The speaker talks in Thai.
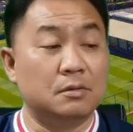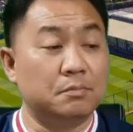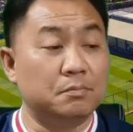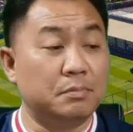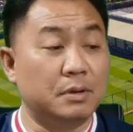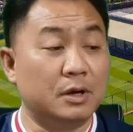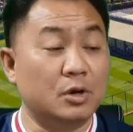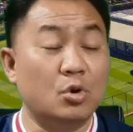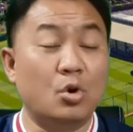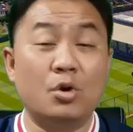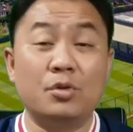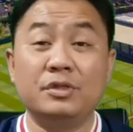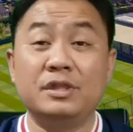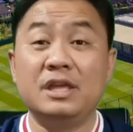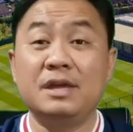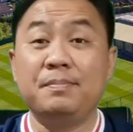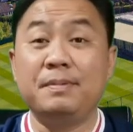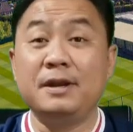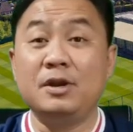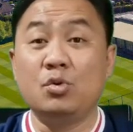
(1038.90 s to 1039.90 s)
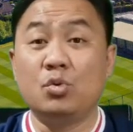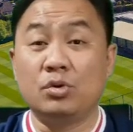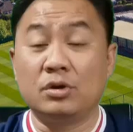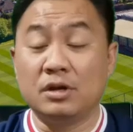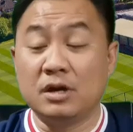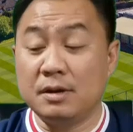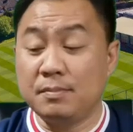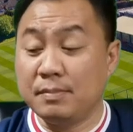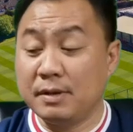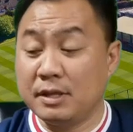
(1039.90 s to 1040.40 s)
เหมือนคนที่ไปดูด
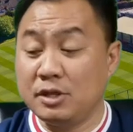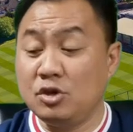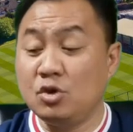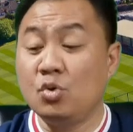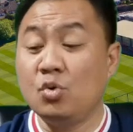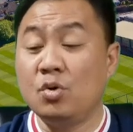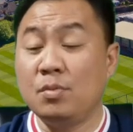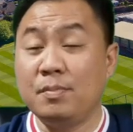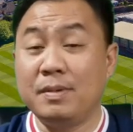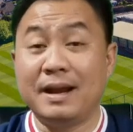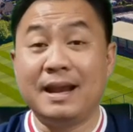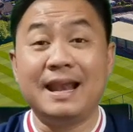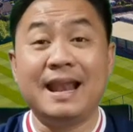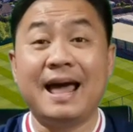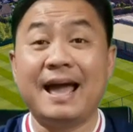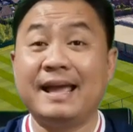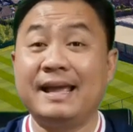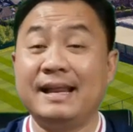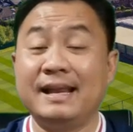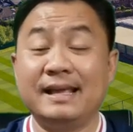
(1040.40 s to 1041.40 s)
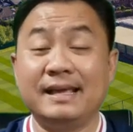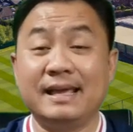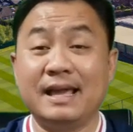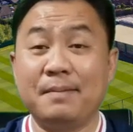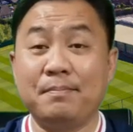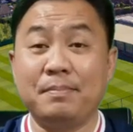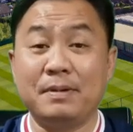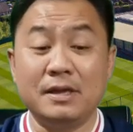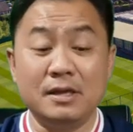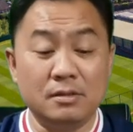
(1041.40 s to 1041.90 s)
เงินเหมือนยุงเหมือนไรอะไรเงี้
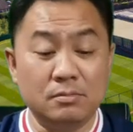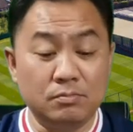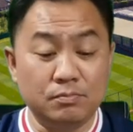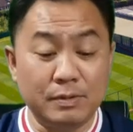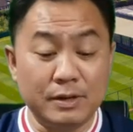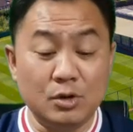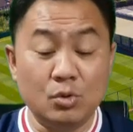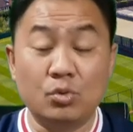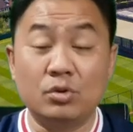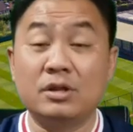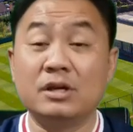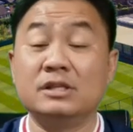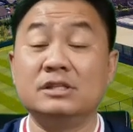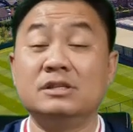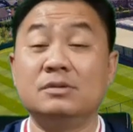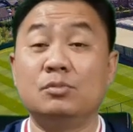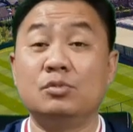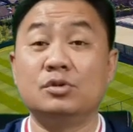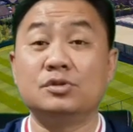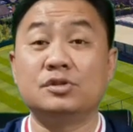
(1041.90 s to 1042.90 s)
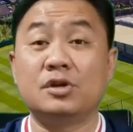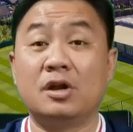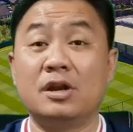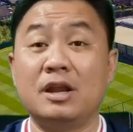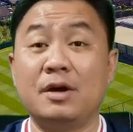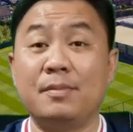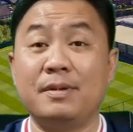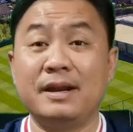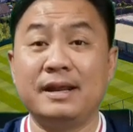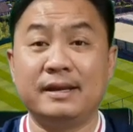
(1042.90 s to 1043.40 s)
ยไปไปดูดเงินสโมสรเร
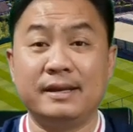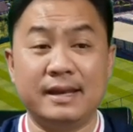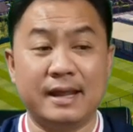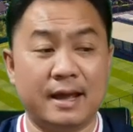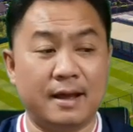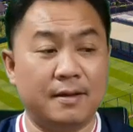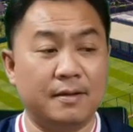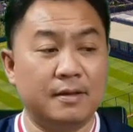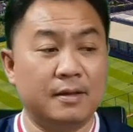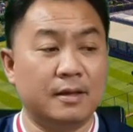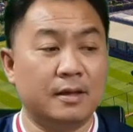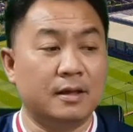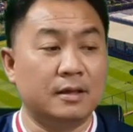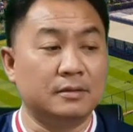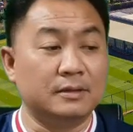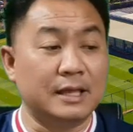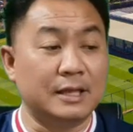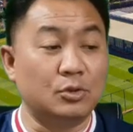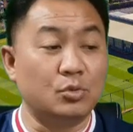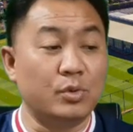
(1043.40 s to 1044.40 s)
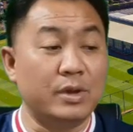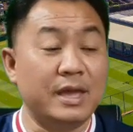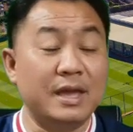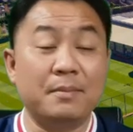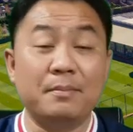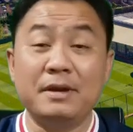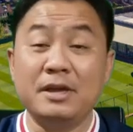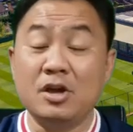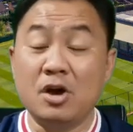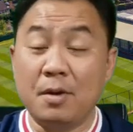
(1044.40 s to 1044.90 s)
อัลมาดริดเนี่ยแต่ตัวเอง
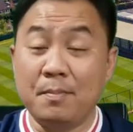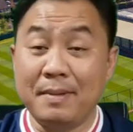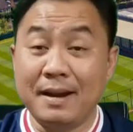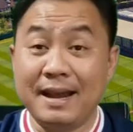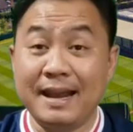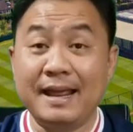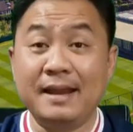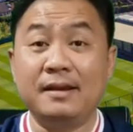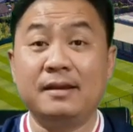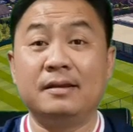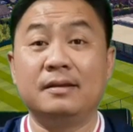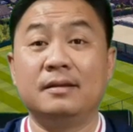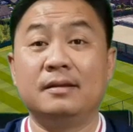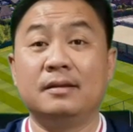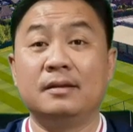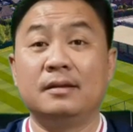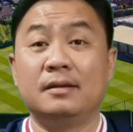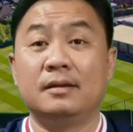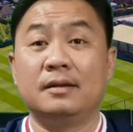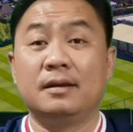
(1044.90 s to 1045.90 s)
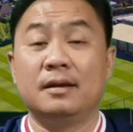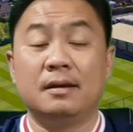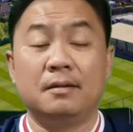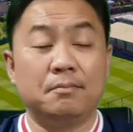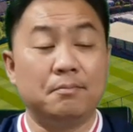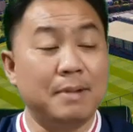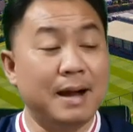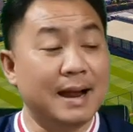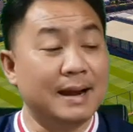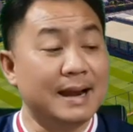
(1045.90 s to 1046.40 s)
ไม่ยอมมาเล่น
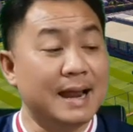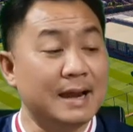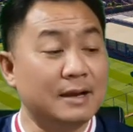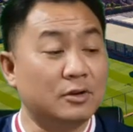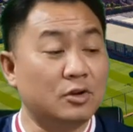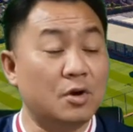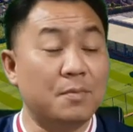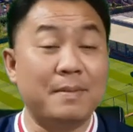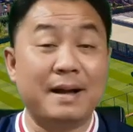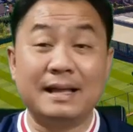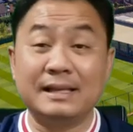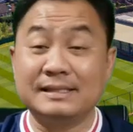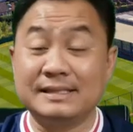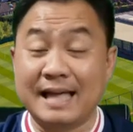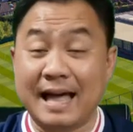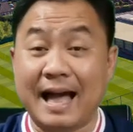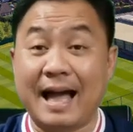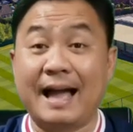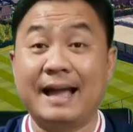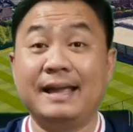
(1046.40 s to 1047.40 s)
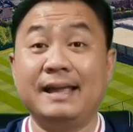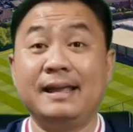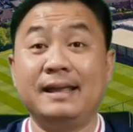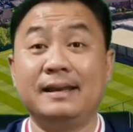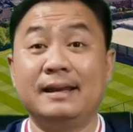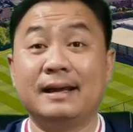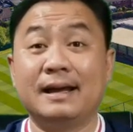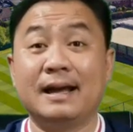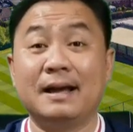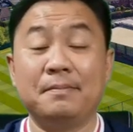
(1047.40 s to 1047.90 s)
บางนัดก็มาสาย
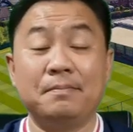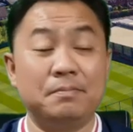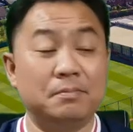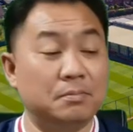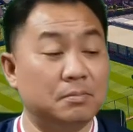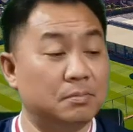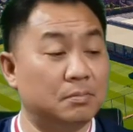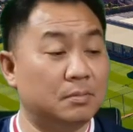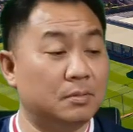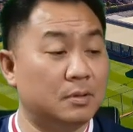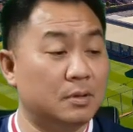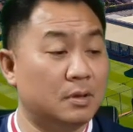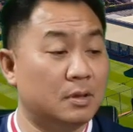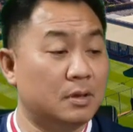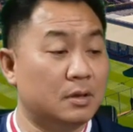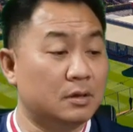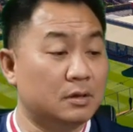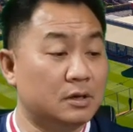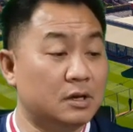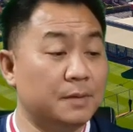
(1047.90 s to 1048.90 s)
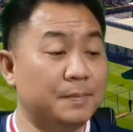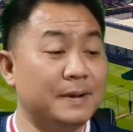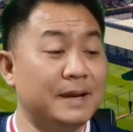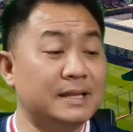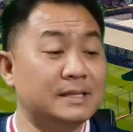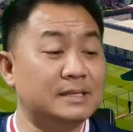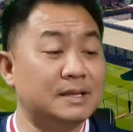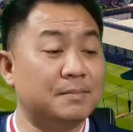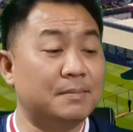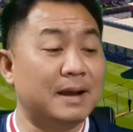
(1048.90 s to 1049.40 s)
นะครับ คือประเด็
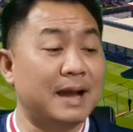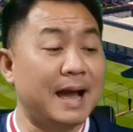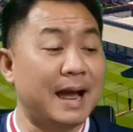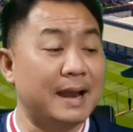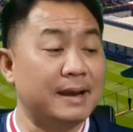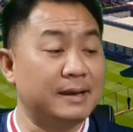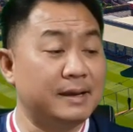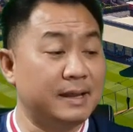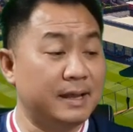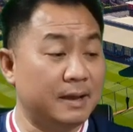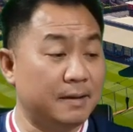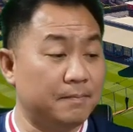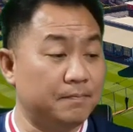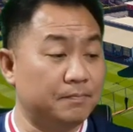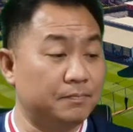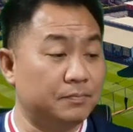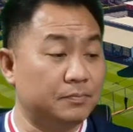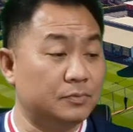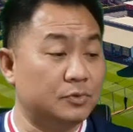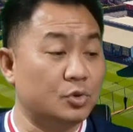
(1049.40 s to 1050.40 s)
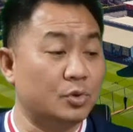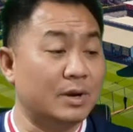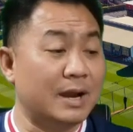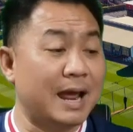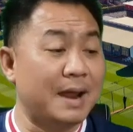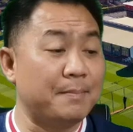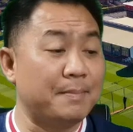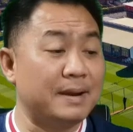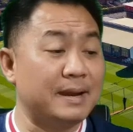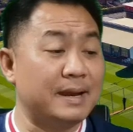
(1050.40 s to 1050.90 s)
นสำคัญเนี่ยจน
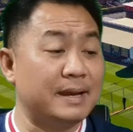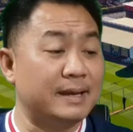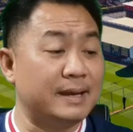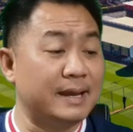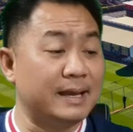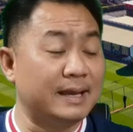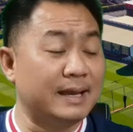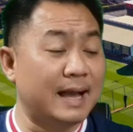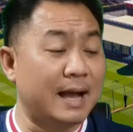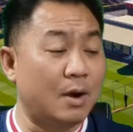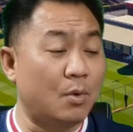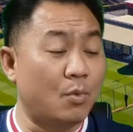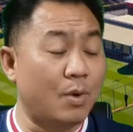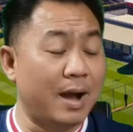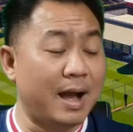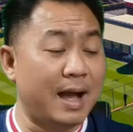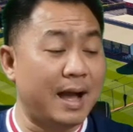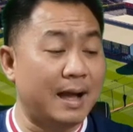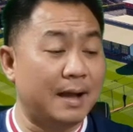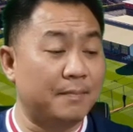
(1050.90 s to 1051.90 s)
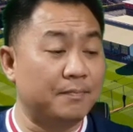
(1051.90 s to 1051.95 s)
ทานบันเน็ตได้กล่าวว่า